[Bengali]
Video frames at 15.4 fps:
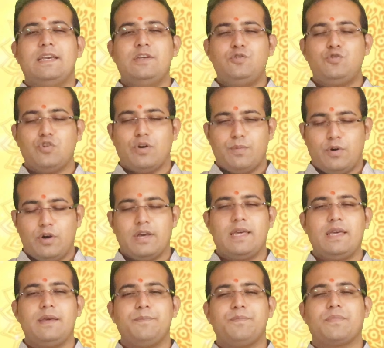এই সময়
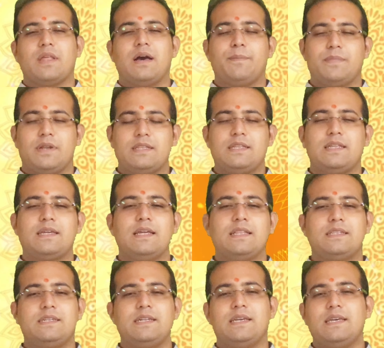আপনাদের
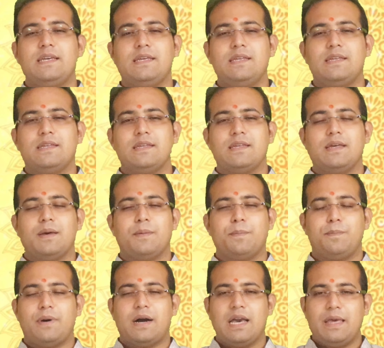ক্ষেত্রে
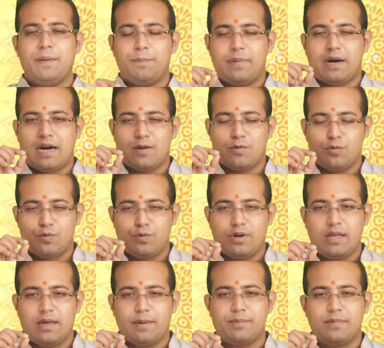পায়ে পা
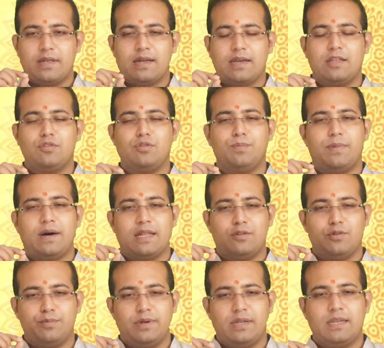রোগড়ে আপনারা কিন্তু পা
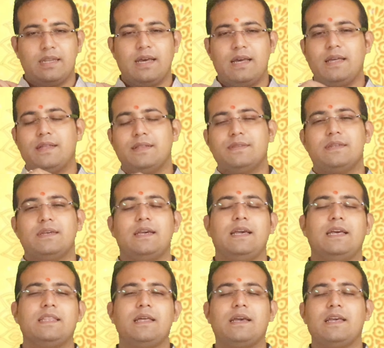ধোবেন না
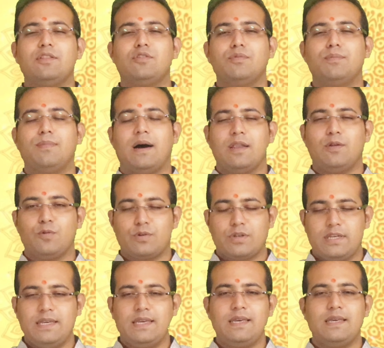এতে কিন্তু মা
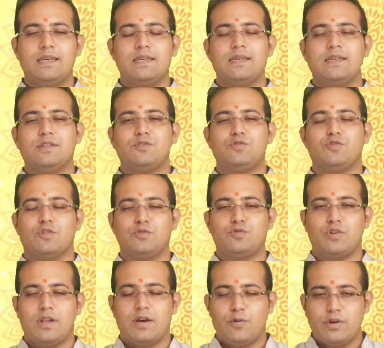লক্ষ্মী
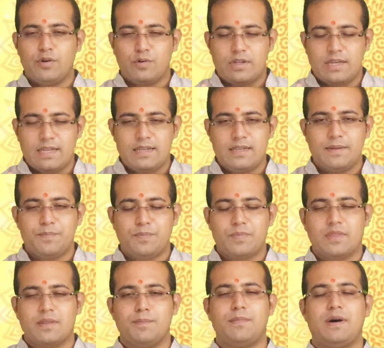চঞ্চলা হয়ে ওঠেন
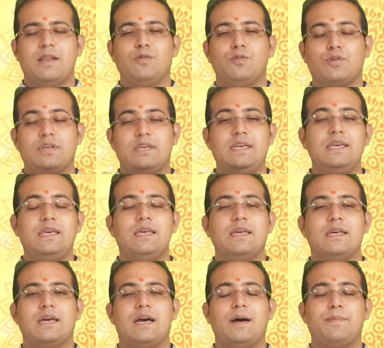মা লক্ষ্মী
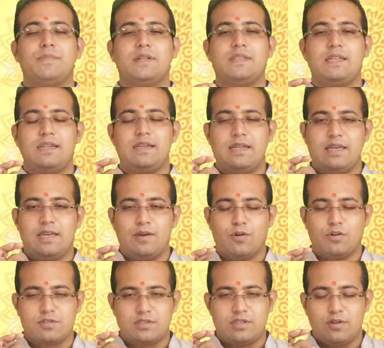আপনাদের গৃহে
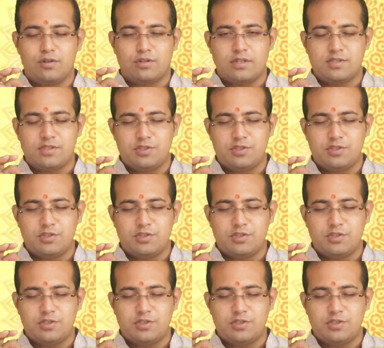অস্থিরতা